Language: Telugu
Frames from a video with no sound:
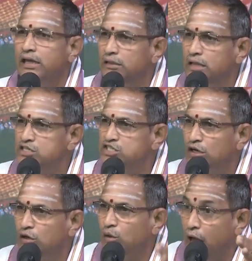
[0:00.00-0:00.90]
ఈ
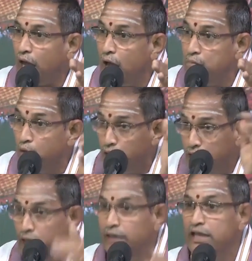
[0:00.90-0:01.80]
దేశంలో
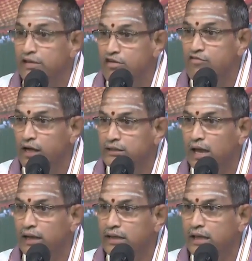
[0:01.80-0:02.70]
రాబోయే నదీ
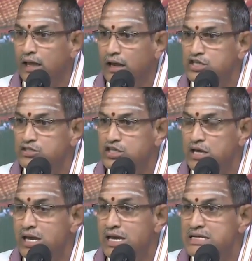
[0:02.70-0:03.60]
వివాదాల దగ్గర నుంచి